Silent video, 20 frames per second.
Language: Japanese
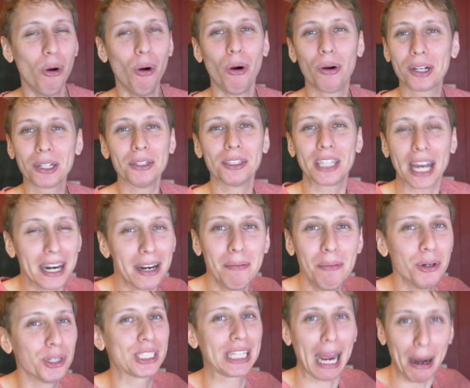他の誰
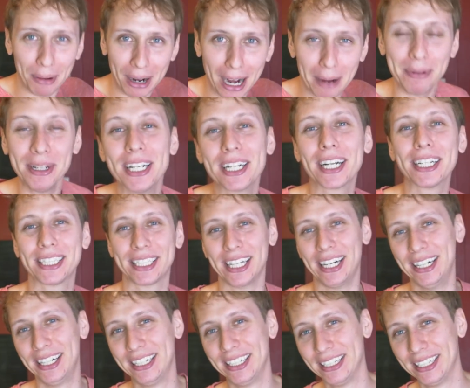もシャワー浴びなかっ
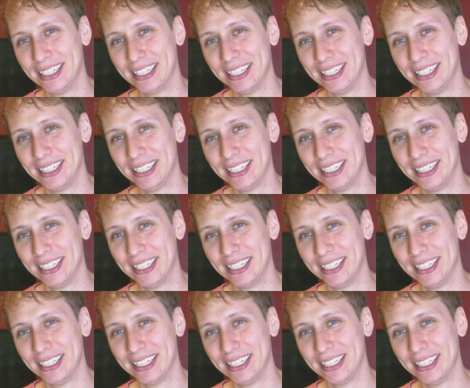た